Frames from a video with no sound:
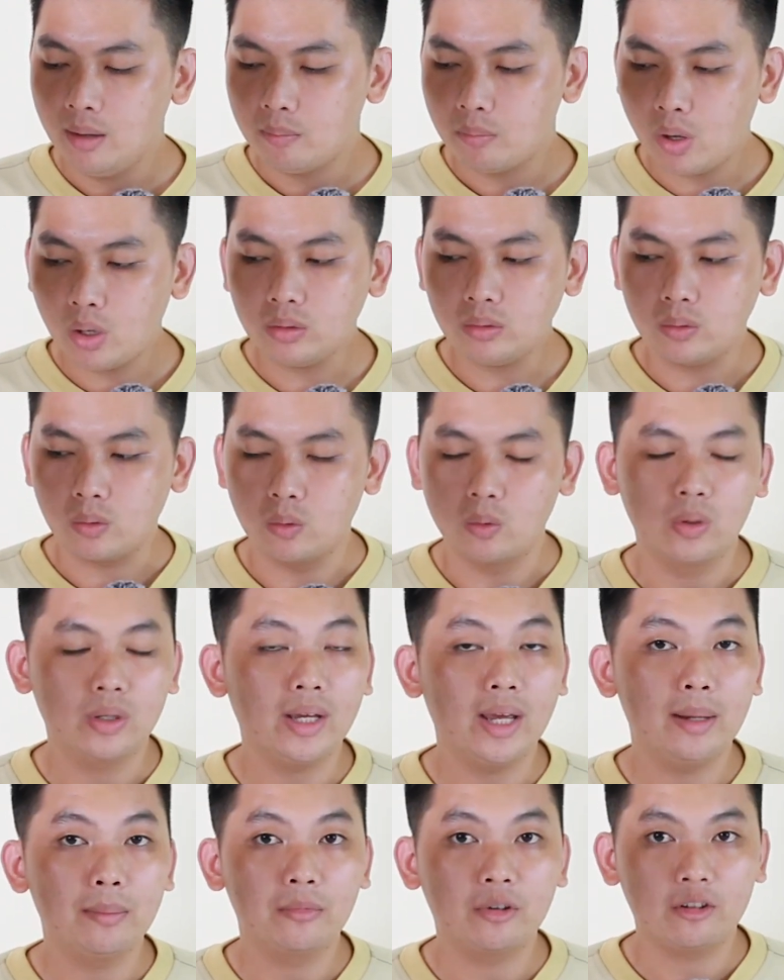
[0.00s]
mod của
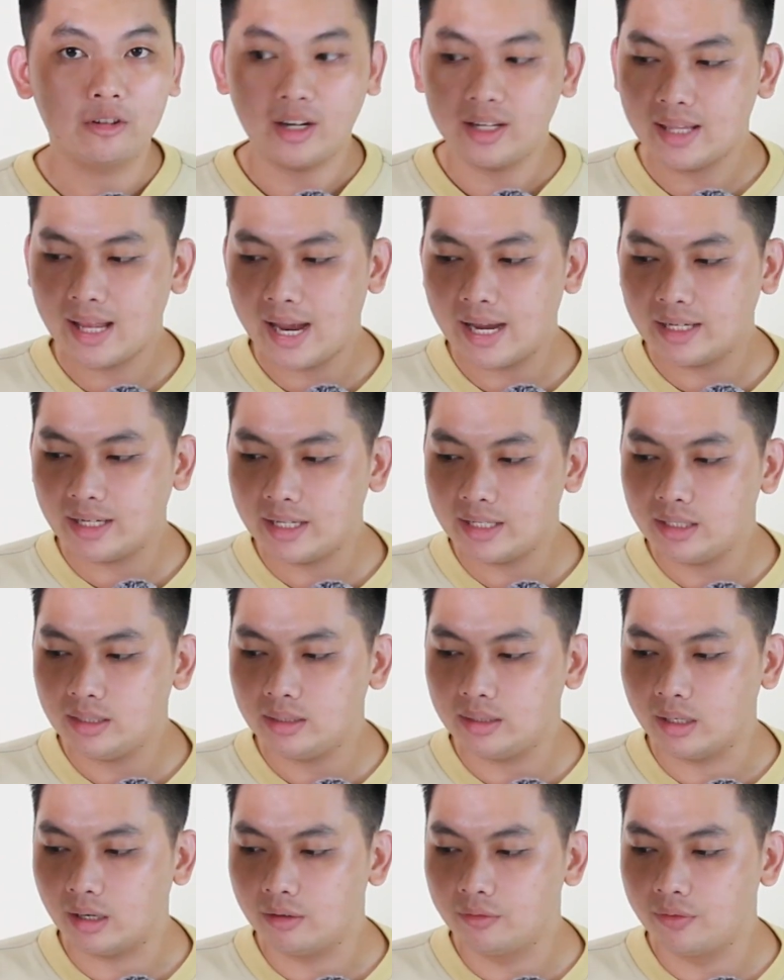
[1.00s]
cái em Crane 2 này
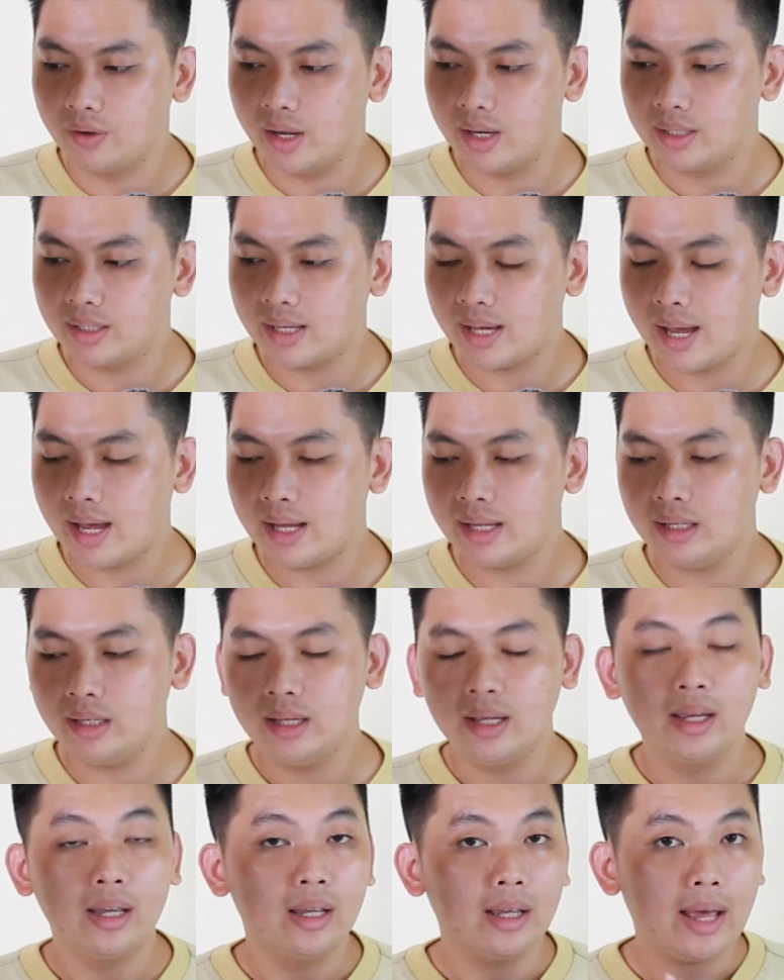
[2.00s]
trở về cái
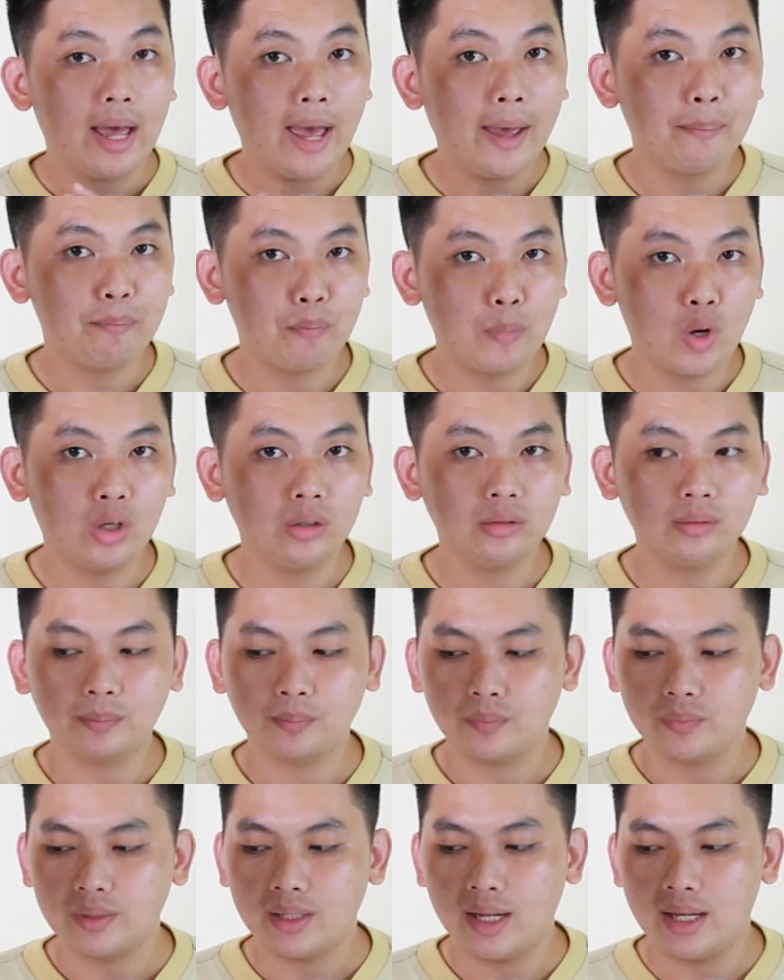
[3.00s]
app mod
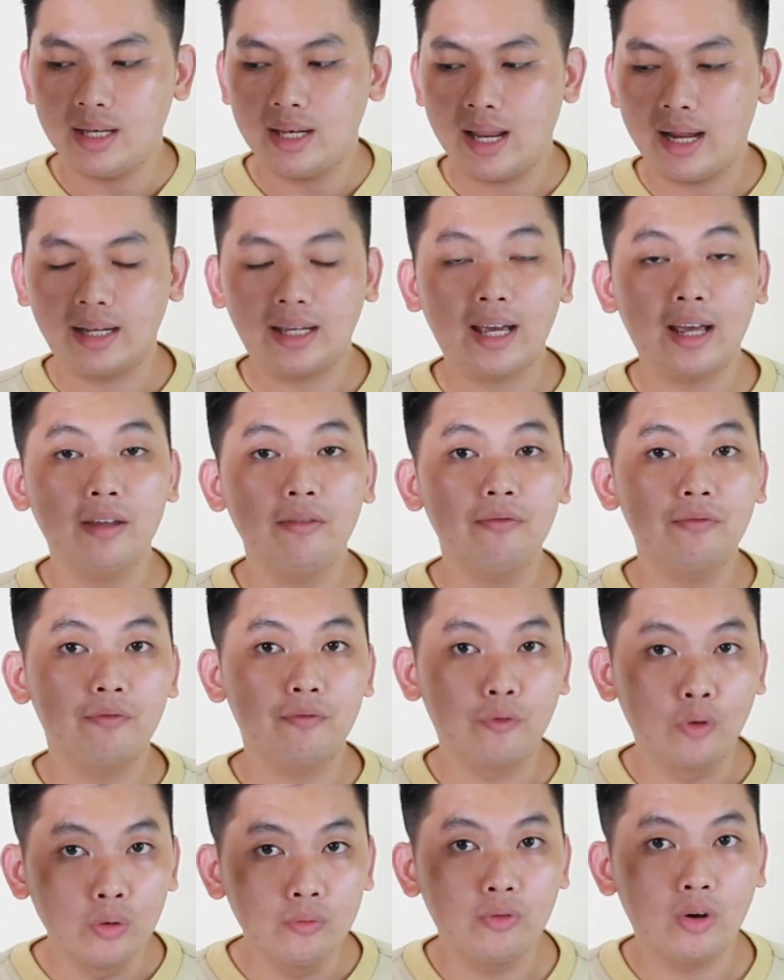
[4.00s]
hay là cái
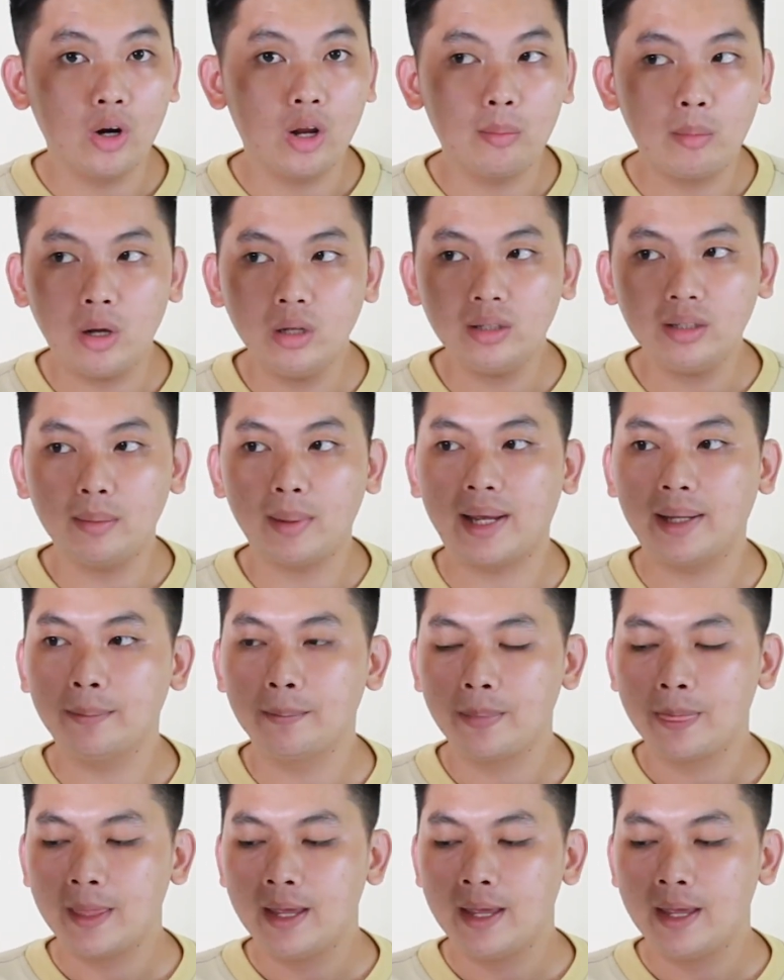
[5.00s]
full follow mod các bạn,